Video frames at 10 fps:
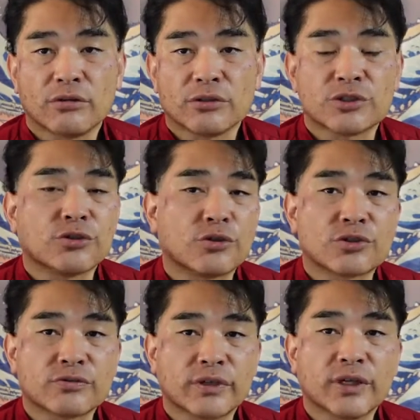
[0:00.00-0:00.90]
うちの両
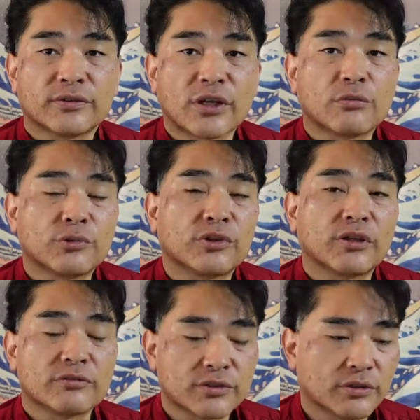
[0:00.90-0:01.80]
親はね2人とも言って
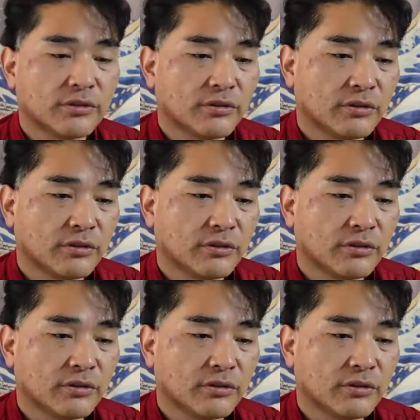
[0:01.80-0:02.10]
るんですよ